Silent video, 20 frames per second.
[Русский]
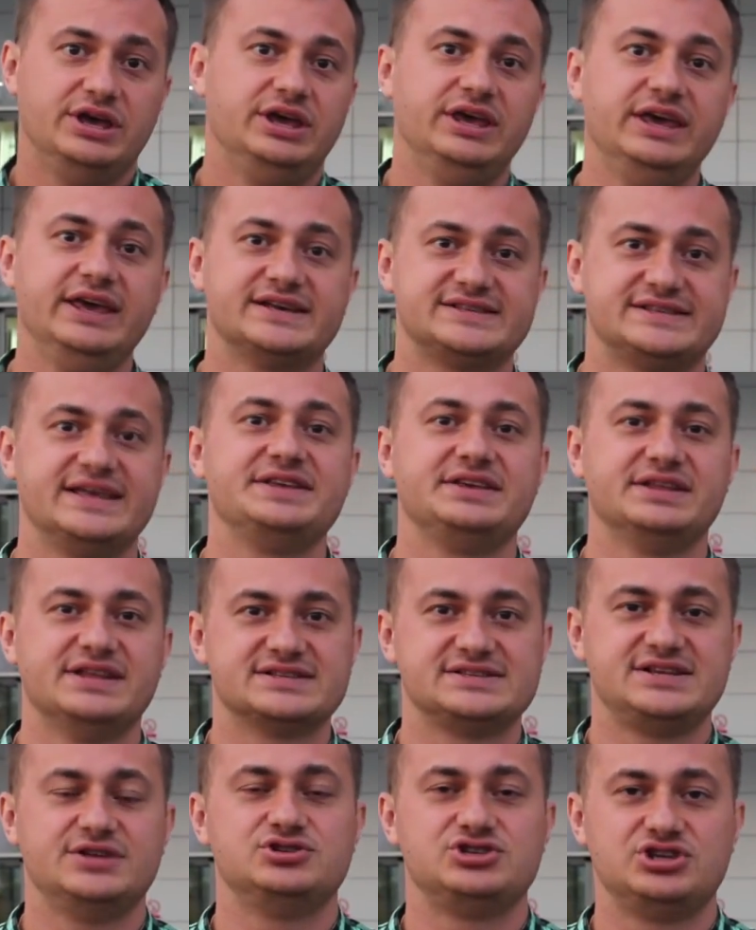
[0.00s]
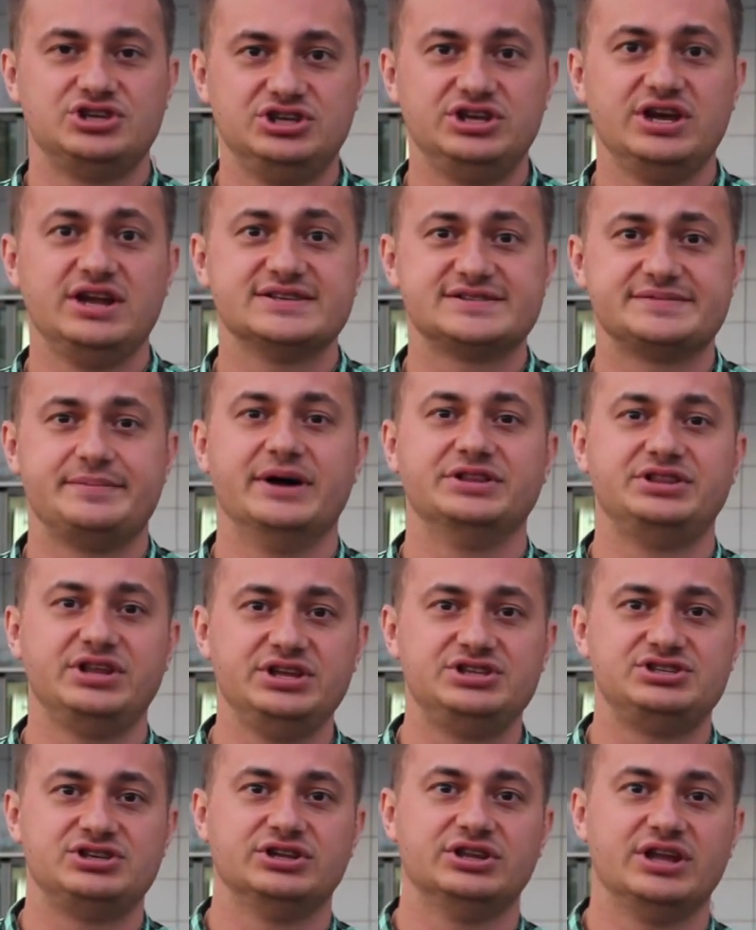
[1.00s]
И, кстати, на следующей неделе
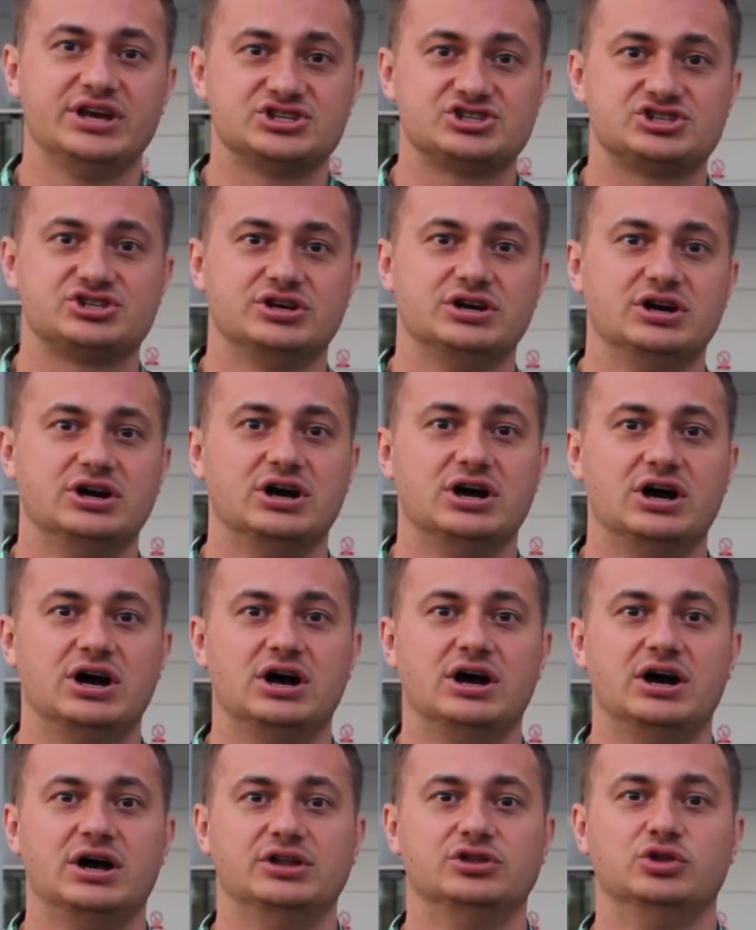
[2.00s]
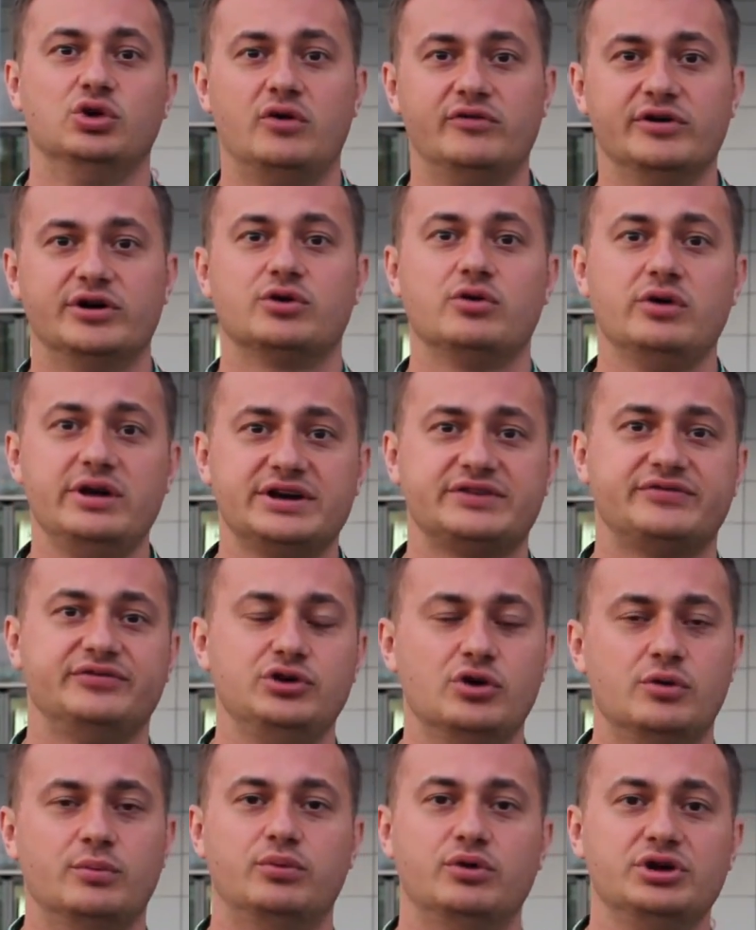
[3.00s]
смотрите наш а, новый ролик. В
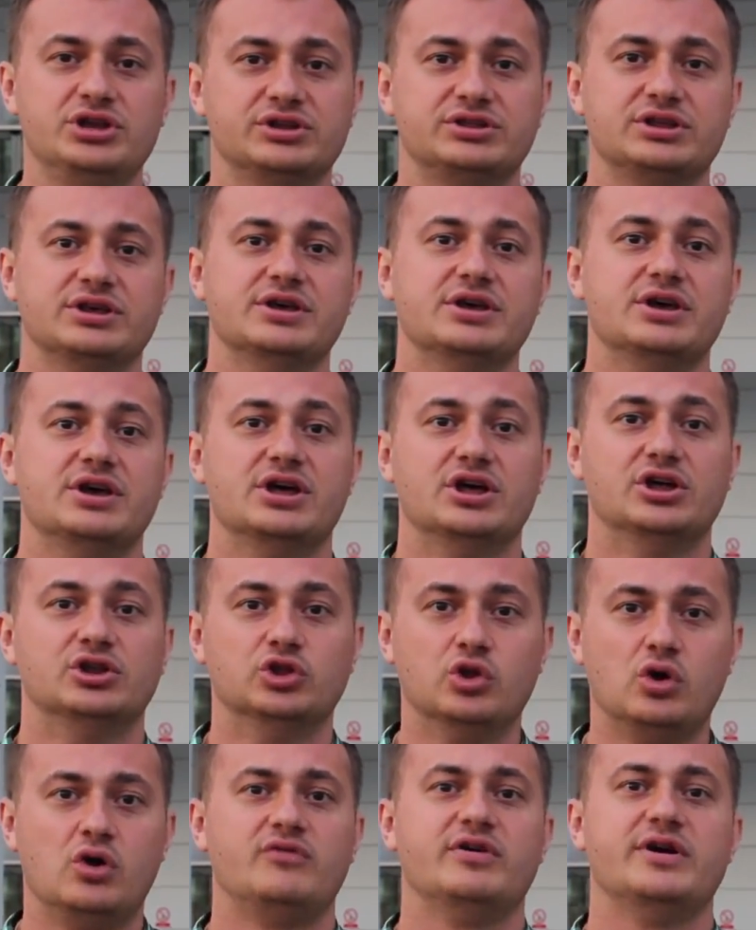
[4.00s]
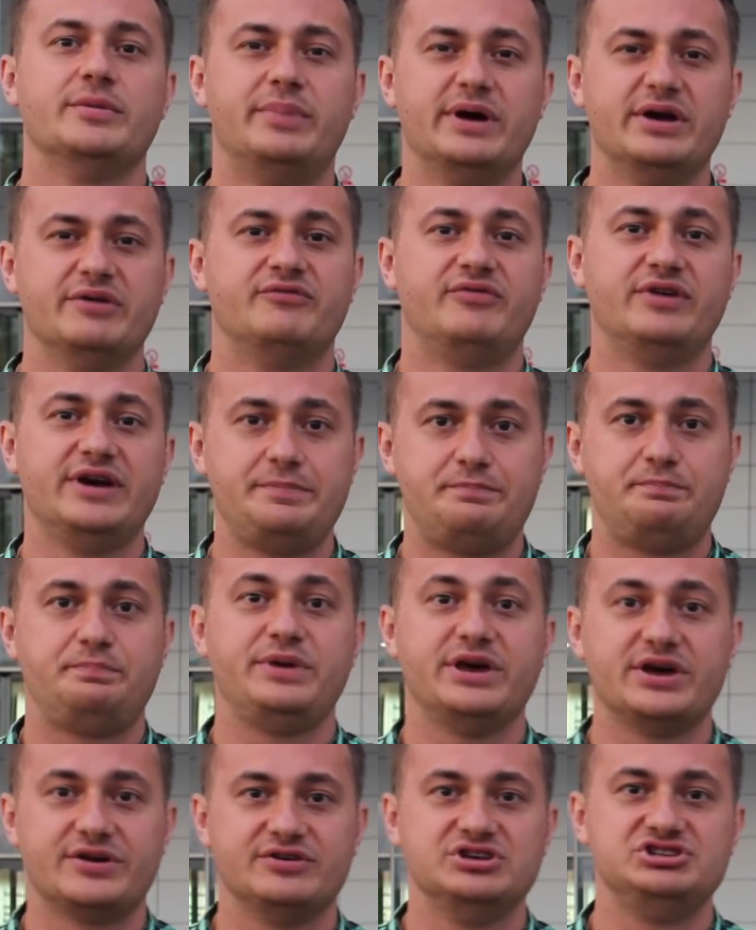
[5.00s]
нем будет новая BMW эм
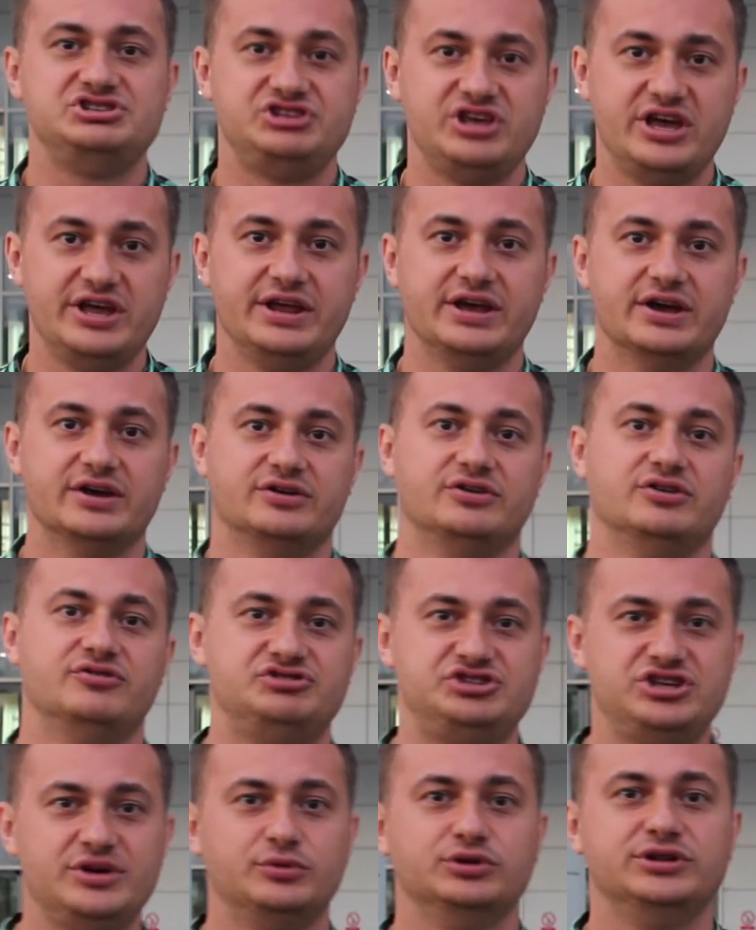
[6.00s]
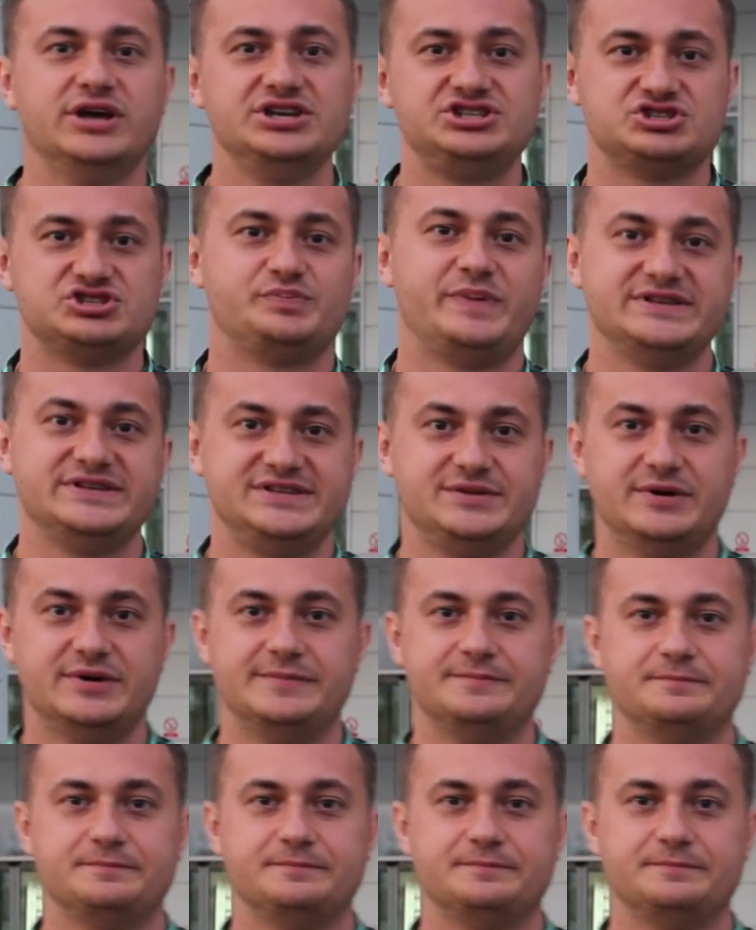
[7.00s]
первой серии. Всем удачи, спасибо.